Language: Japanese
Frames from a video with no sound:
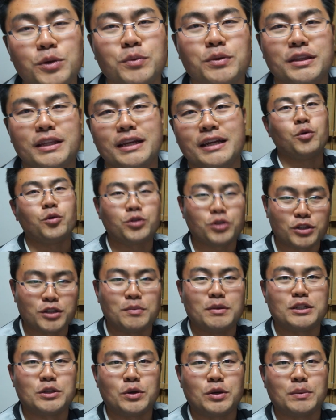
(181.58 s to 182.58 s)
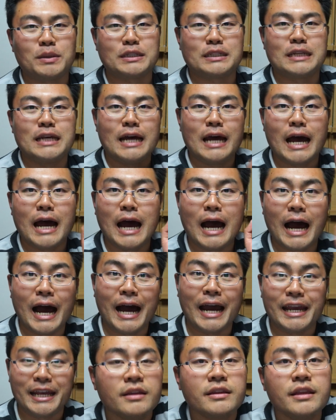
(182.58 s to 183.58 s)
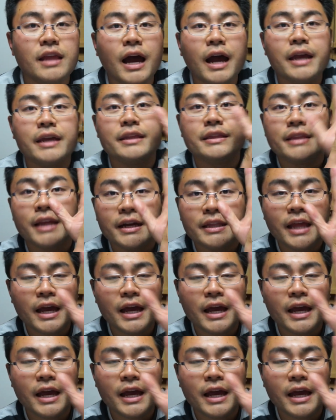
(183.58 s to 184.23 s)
と思っておすすめしております。はい。第7